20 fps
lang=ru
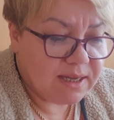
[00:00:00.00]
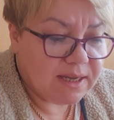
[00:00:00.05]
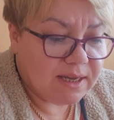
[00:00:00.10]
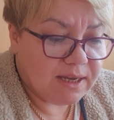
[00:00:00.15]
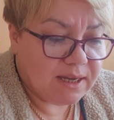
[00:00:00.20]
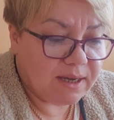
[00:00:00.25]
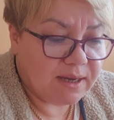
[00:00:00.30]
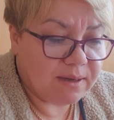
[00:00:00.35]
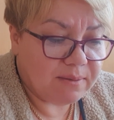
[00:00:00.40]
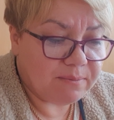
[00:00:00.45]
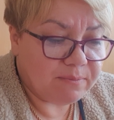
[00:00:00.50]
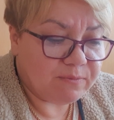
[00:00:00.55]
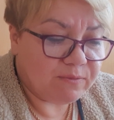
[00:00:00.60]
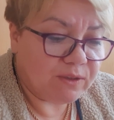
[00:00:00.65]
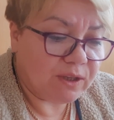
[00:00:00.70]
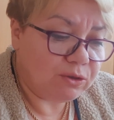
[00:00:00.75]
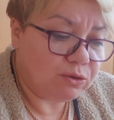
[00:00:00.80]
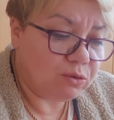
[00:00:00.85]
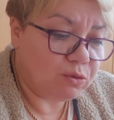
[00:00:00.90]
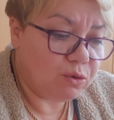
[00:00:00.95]
А,
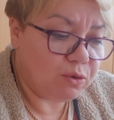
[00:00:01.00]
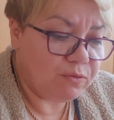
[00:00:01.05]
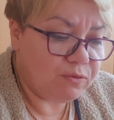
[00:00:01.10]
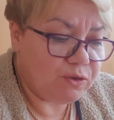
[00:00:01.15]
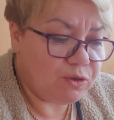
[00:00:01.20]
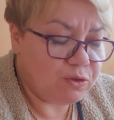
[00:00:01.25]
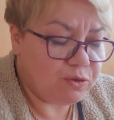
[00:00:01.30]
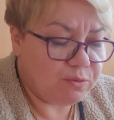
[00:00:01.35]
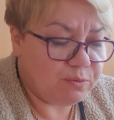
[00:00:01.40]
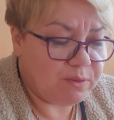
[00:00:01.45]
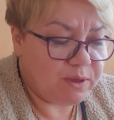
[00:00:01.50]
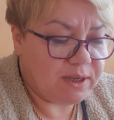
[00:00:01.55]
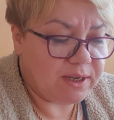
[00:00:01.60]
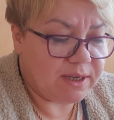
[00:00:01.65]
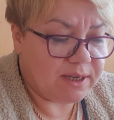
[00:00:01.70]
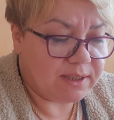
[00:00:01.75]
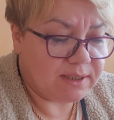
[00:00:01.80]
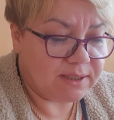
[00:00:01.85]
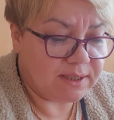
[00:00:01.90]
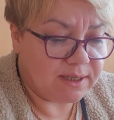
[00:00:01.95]
на другое видео мне
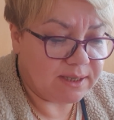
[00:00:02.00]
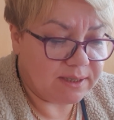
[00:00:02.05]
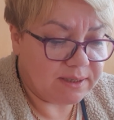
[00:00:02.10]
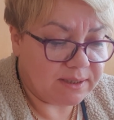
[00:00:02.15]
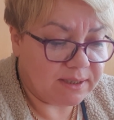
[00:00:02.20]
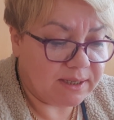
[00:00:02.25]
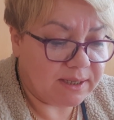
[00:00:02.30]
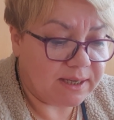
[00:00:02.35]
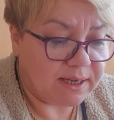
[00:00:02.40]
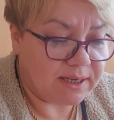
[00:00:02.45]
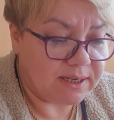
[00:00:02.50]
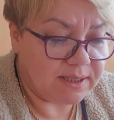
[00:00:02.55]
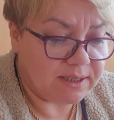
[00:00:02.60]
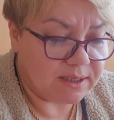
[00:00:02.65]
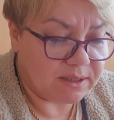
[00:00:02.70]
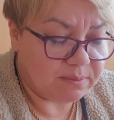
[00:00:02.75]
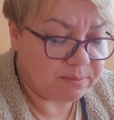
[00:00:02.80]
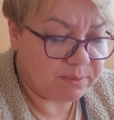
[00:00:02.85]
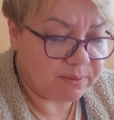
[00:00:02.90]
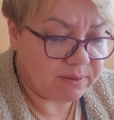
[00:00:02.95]
одна
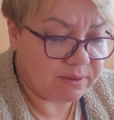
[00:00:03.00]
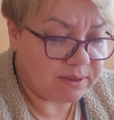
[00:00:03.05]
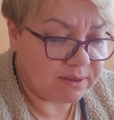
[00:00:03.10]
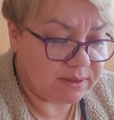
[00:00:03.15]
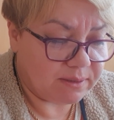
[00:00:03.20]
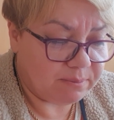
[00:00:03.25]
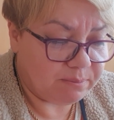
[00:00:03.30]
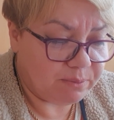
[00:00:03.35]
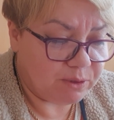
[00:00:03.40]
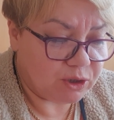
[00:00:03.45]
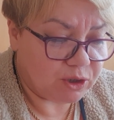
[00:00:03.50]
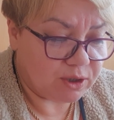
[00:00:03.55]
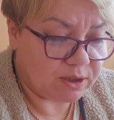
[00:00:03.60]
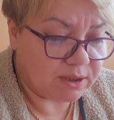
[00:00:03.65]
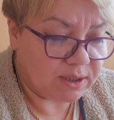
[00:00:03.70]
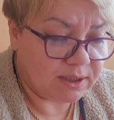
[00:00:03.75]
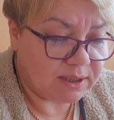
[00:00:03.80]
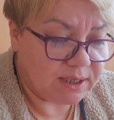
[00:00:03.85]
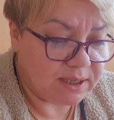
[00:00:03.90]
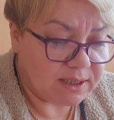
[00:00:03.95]
Карина пишет.
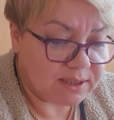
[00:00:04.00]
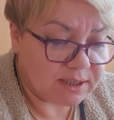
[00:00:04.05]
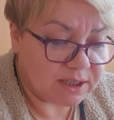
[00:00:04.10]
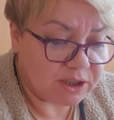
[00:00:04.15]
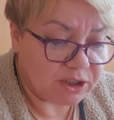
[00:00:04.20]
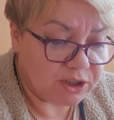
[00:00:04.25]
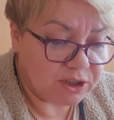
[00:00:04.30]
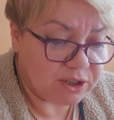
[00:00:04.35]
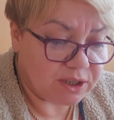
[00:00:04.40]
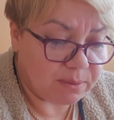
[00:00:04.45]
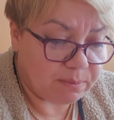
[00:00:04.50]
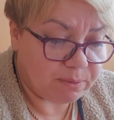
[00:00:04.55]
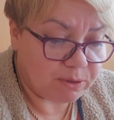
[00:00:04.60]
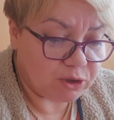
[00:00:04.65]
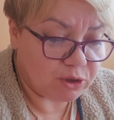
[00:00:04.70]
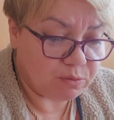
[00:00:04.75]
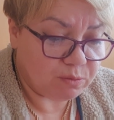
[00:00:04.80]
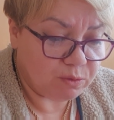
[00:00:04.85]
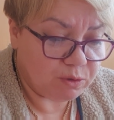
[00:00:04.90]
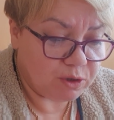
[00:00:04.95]
Наталья, скажите, а
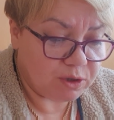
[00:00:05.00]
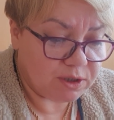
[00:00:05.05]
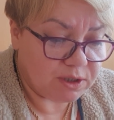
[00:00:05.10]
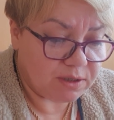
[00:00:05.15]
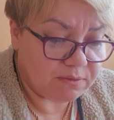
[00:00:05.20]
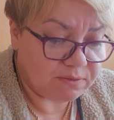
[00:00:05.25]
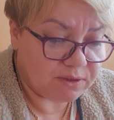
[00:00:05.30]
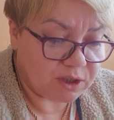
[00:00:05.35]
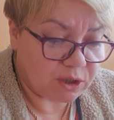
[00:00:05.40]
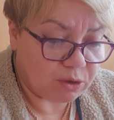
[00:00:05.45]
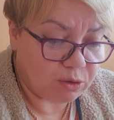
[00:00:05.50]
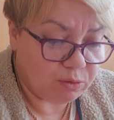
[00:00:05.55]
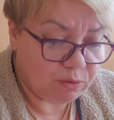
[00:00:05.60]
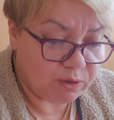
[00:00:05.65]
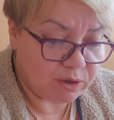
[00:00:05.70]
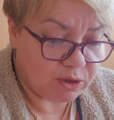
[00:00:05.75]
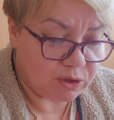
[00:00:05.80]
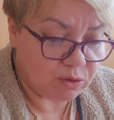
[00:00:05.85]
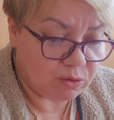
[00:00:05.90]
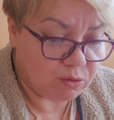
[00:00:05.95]
почему детей в
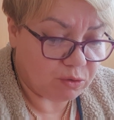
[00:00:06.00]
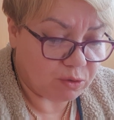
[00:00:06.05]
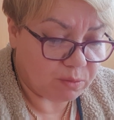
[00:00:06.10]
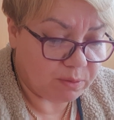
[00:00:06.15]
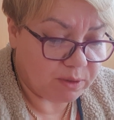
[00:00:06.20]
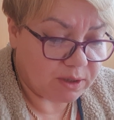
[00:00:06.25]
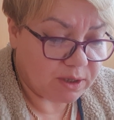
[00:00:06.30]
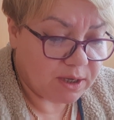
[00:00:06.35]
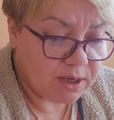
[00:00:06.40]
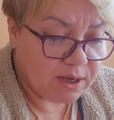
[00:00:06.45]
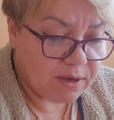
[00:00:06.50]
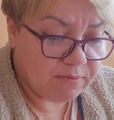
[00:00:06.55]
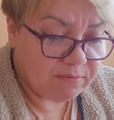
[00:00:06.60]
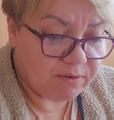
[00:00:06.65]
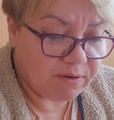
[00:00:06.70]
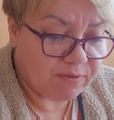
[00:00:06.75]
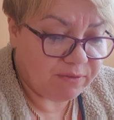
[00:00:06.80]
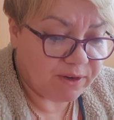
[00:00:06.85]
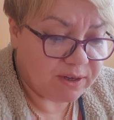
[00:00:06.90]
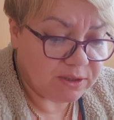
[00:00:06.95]
столовой не кормят?
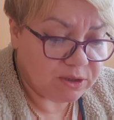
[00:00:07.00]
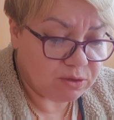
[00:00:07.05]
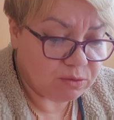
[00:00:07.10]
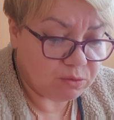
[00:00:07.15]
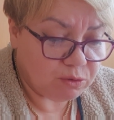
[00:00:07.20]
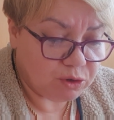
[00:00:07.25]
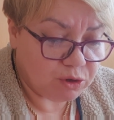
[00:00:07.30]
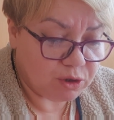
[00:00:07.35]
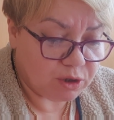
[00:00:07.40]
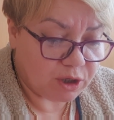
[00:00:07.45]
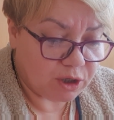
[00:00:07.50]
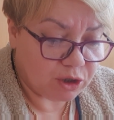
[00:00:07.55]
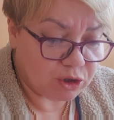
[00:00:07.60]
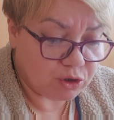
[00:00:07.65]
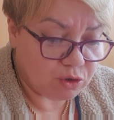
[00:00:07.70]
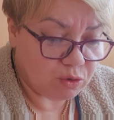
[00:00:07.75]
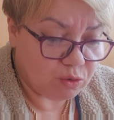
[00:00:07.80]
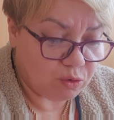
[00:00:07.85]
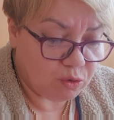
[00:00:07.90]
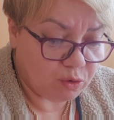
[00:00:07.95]
Во Франции очень
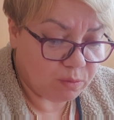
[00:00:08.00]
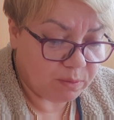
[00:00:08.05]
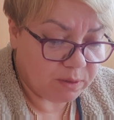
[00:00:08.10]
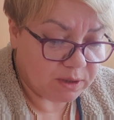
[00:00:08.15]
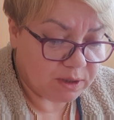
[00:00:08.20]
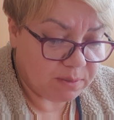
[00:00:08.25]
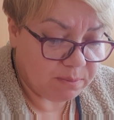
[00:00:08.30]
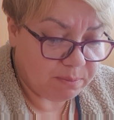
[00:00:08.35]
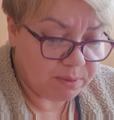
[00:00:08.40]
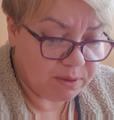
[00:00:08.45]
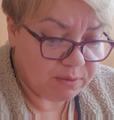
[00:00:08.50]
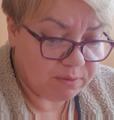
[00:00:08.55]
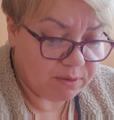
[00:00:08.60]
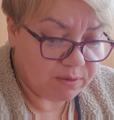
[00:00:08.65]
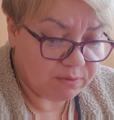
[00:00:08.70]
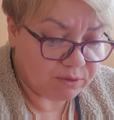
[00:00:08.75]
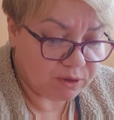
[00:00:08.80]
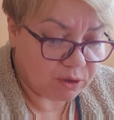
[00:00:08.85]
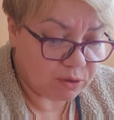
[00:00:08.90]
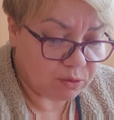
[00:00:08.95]
хорошо кормят и первое, и
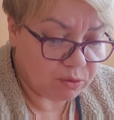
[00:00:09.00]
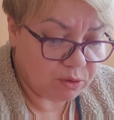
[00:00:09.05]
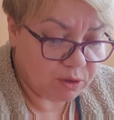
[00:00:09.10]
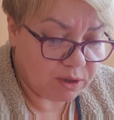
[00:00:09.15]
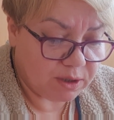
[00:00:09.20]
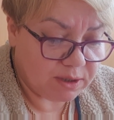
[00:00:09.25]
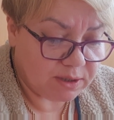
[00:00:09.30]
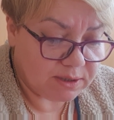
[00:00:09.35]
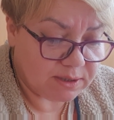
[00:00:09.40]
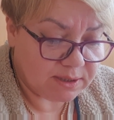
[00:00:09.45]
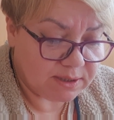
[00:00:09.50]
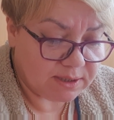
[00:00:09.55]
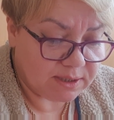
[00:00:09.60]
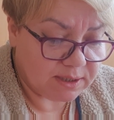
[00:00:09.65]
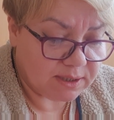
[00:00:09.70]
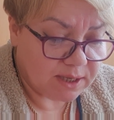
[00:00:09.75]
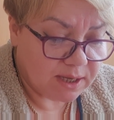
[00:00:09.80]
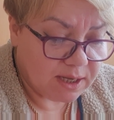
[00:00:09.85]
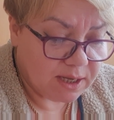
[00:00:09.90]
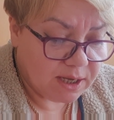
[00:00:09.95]
второе, и
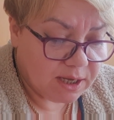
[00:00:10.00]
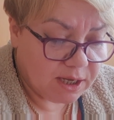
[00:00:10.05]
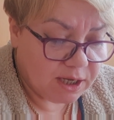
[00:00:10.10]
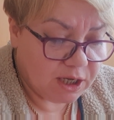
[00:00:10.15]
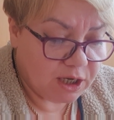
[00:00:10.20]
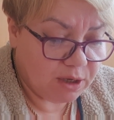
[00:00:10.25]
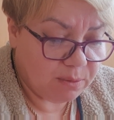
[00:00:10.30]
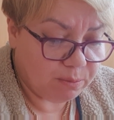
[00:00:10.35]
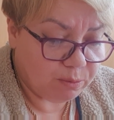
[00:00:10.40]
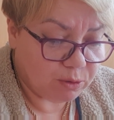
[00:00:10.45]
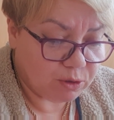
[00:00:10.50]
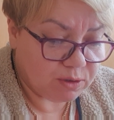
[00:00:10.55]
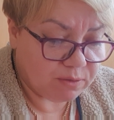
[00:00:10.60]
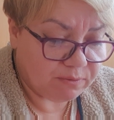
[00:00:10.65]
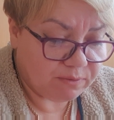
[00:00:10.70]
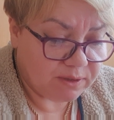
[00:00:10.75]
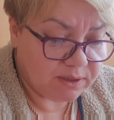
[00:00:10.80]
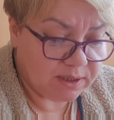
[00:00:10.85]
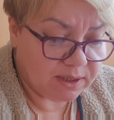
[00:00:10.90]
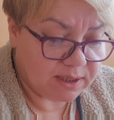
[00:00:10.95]
десерт. Или просто
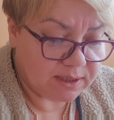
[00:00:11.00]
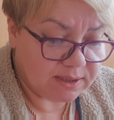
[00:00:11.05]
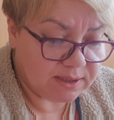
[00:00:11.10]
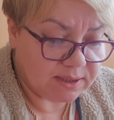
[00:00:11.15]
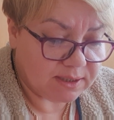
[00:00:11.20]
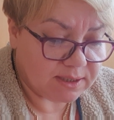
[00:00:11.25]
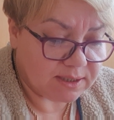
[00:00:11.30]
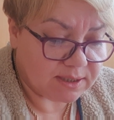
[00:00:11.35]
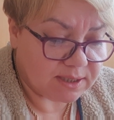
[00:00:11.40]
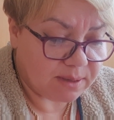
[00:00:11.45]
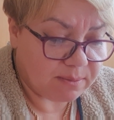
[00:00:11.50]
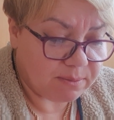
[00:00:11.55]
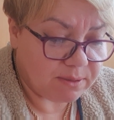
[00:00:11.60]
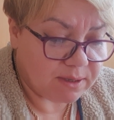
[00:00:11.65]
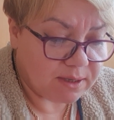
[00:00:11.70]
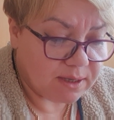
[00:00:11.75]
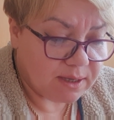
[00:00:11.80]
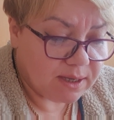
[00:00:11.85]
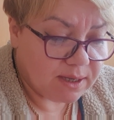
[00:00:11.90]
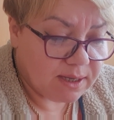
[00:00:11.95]
вы не хотите сами
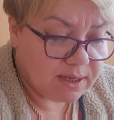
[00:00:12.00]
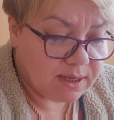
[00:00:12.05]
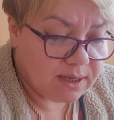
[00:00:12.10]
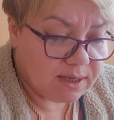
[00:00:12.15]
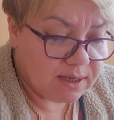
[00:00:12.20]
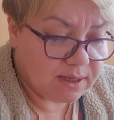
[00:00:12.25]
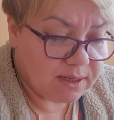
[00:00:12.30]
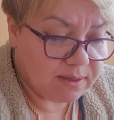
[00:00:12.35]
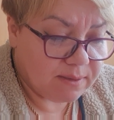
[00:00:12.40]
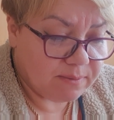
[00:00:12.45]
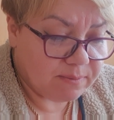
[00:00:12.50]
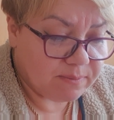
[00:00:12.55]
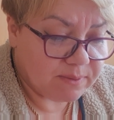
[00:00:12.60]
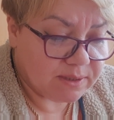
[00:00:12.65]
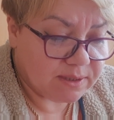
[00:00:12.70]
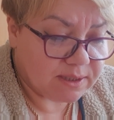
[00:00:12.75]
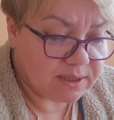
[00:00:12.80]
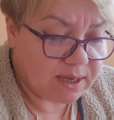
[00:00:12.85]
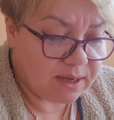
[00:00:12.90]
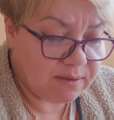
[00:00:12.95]
э,
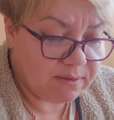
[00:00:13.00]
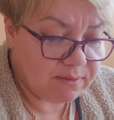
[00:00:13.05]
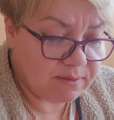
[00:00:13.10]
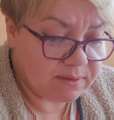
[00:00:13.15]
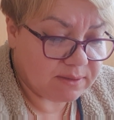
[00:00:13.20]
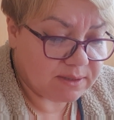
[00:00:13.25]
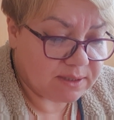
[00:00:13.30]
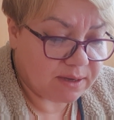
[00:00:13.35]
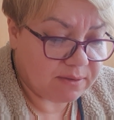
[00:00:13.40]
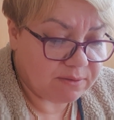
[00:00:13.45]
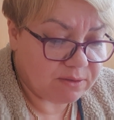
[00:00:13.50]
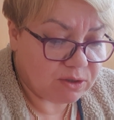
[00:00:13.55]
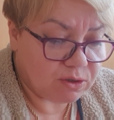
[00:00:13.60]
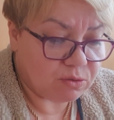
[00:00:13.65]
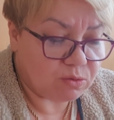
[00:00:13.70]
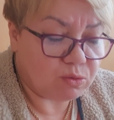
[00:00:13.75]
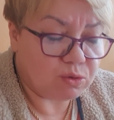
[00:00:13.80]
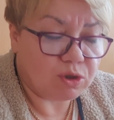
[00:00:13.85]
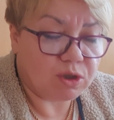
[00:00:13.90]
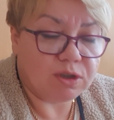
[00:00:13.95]
э, ставить и
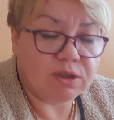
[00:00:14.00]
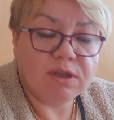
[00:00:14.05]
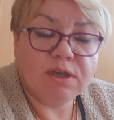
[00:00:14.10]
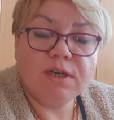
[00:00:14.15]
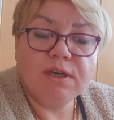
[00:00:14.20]
кушать?